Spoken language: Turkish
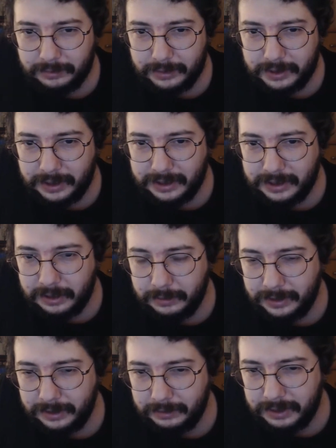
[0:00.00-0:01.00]

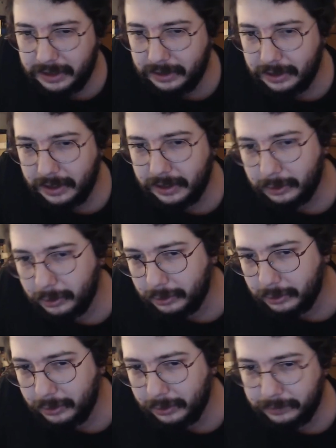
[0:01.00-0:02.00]
Çalışamadığım için daha da
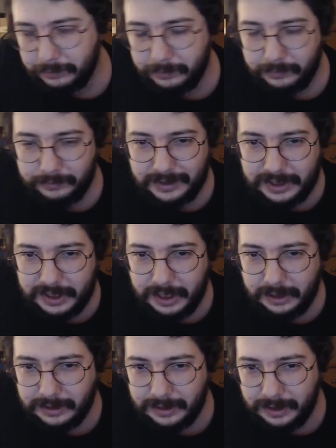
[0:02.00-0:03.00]
kötü oldum vicdan
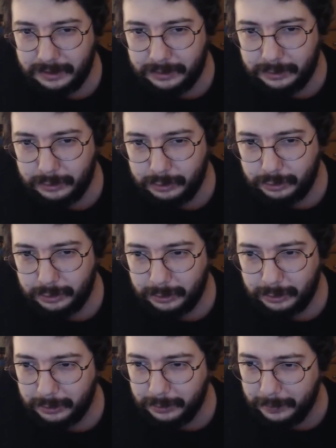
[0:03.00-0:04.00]
azabı,
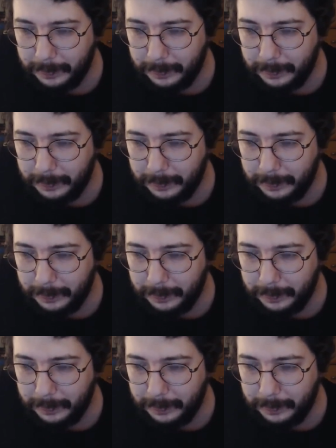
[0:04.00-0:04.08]
suçluluk,